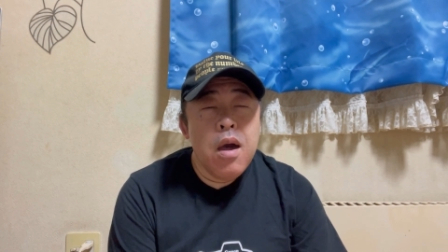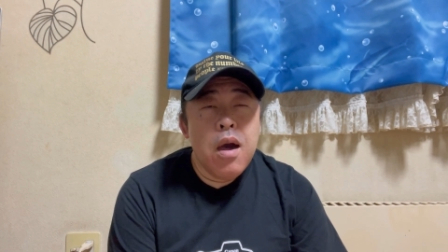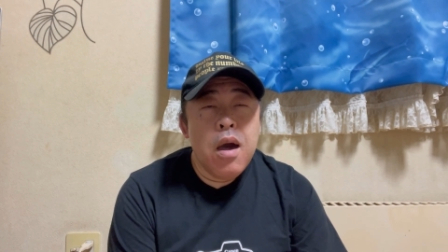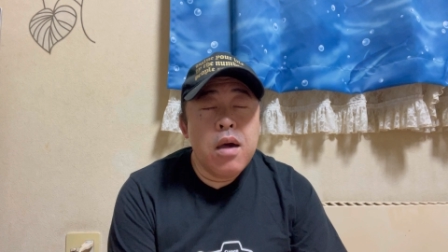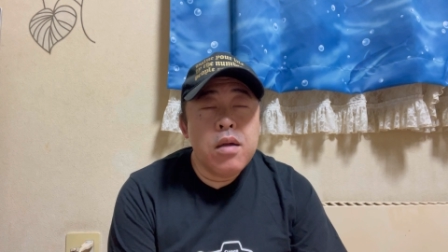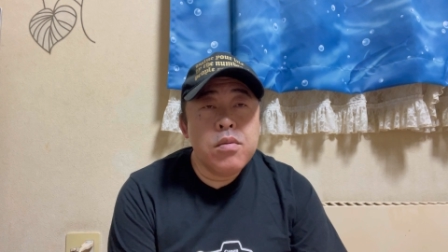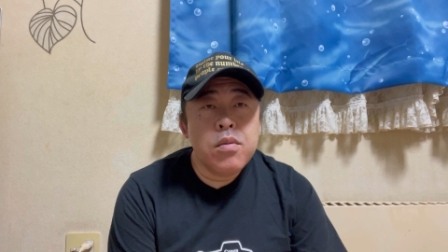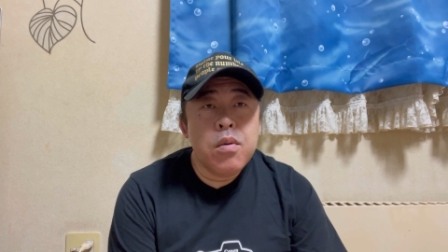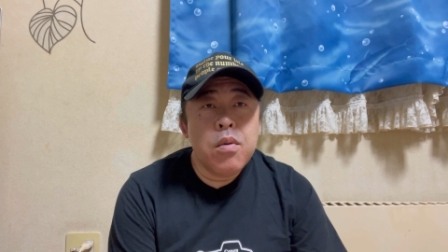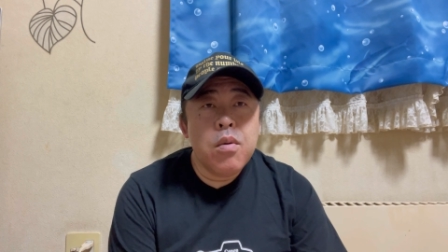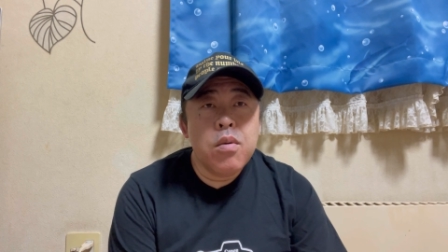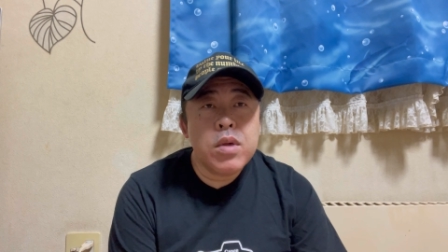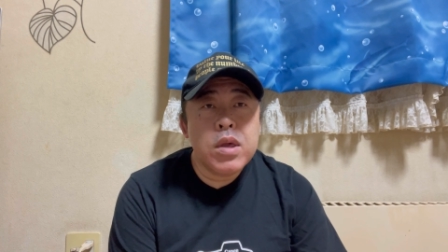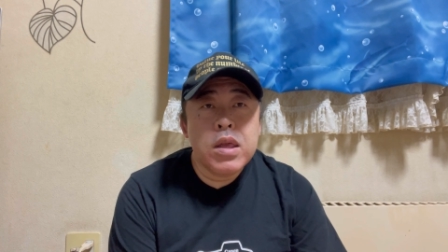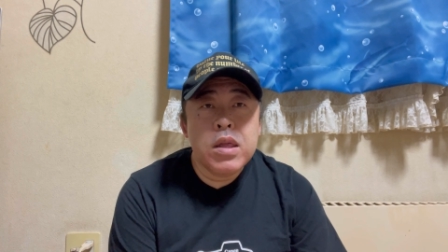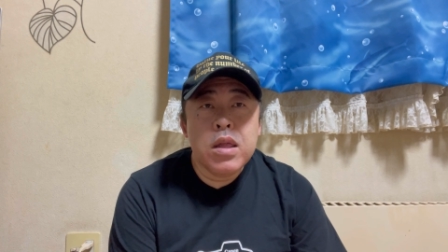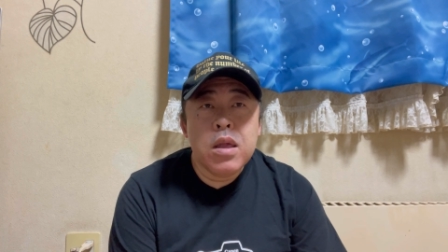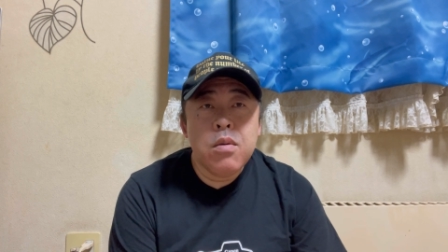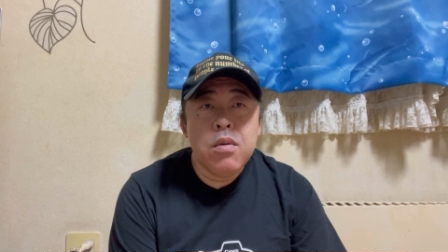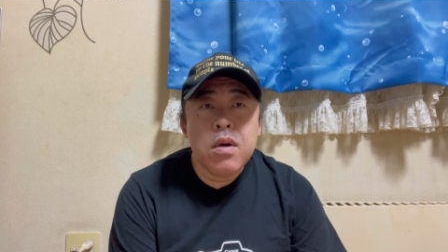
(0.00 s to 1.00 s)
あの、
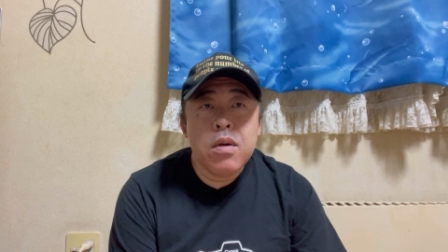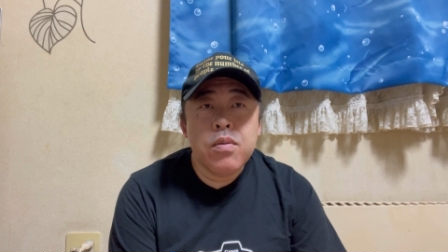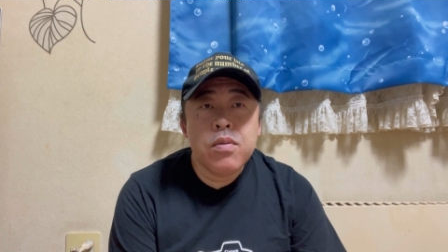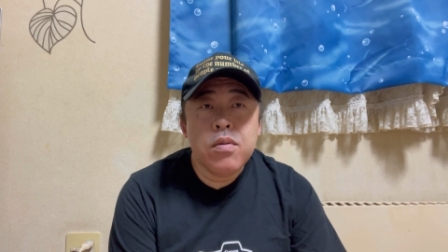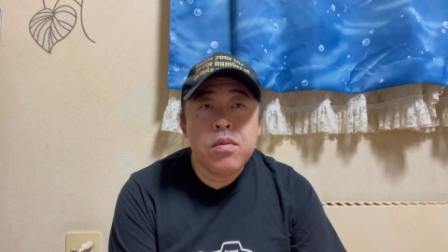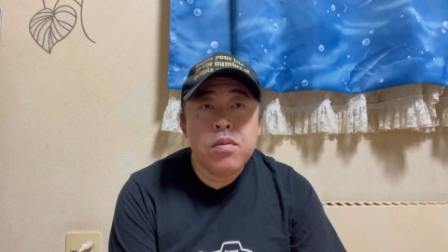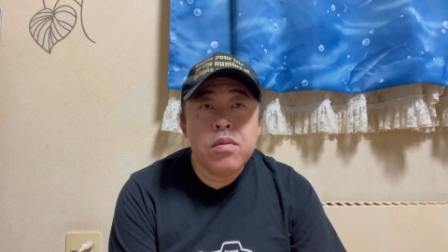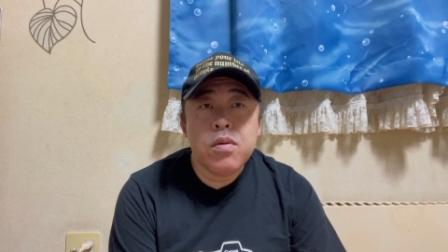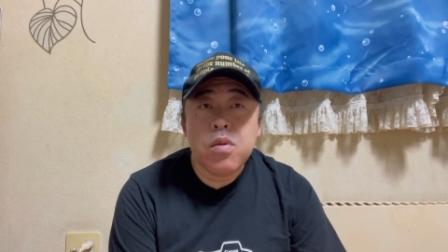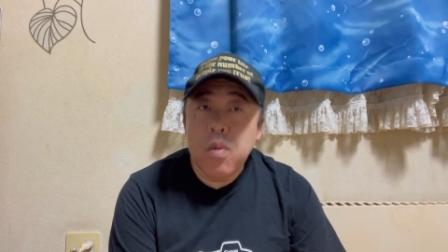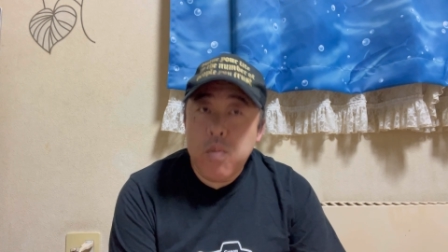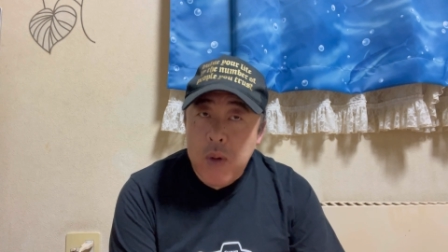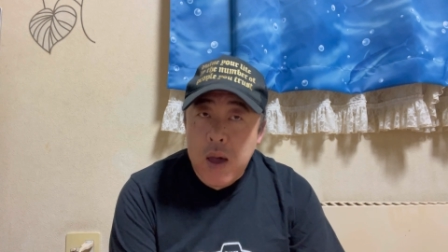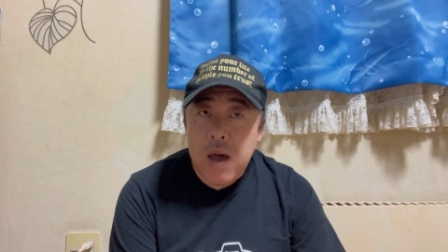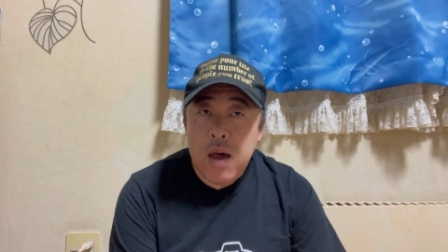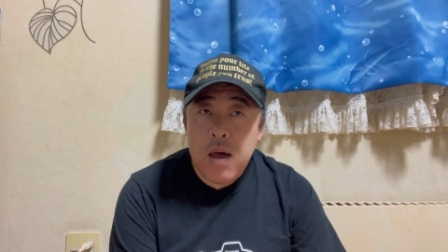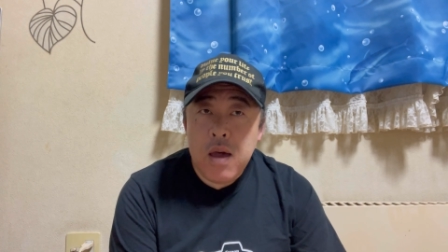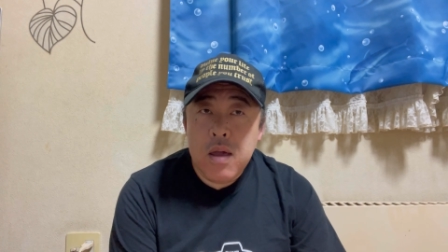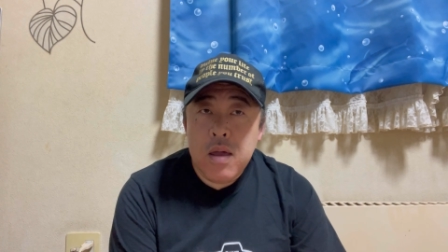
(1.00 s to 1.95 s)
沖縄風そば、